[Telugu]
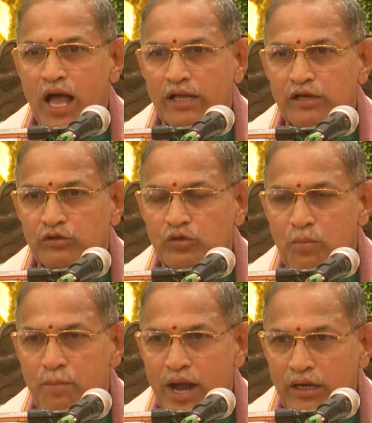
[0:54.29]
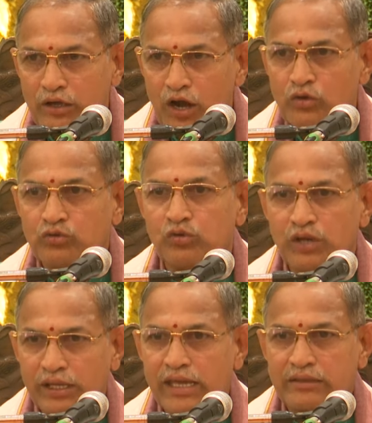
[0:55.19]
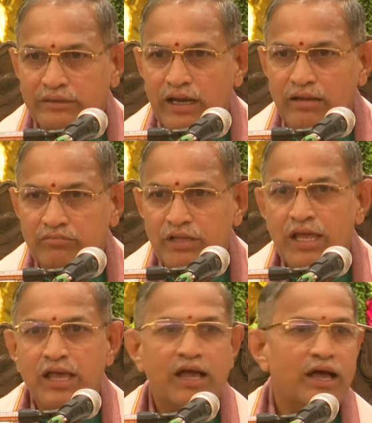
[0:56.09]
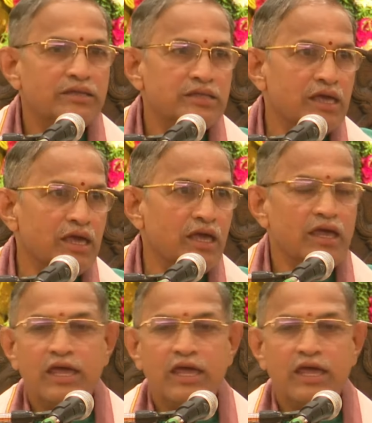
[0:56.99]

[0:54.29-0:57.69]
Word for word: ఆయనతో మాట్లాడుతున్న కీర్తన అందుకే